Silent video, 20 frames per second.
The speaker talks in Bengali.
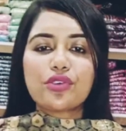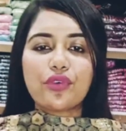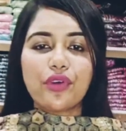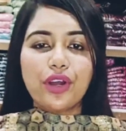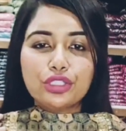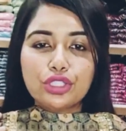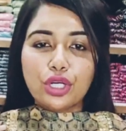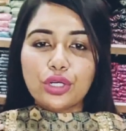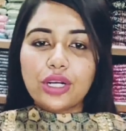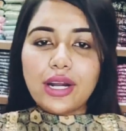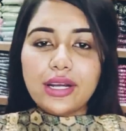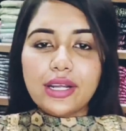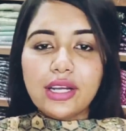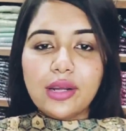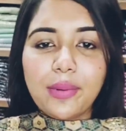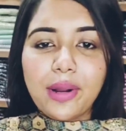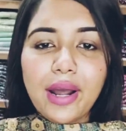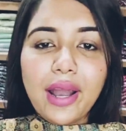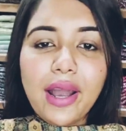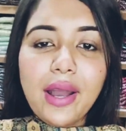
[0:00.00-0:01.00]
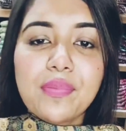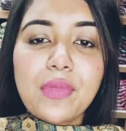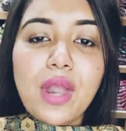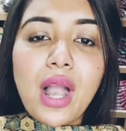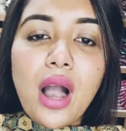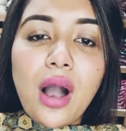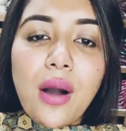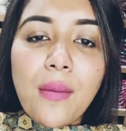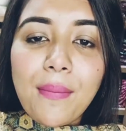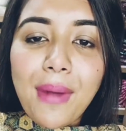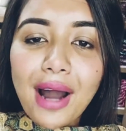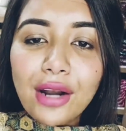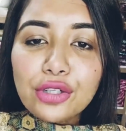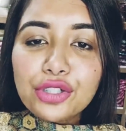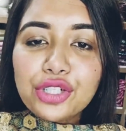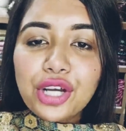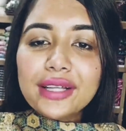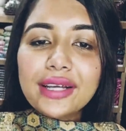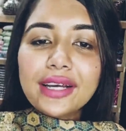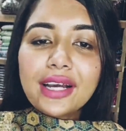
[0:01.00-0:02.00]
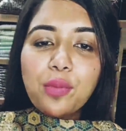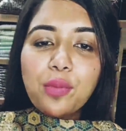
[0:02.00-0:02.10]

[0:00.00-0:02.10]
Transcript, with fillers: স্ক্রিনশটটা নিয়ে নেবেন হ্যাঁ মালয়েশিয়া থেকে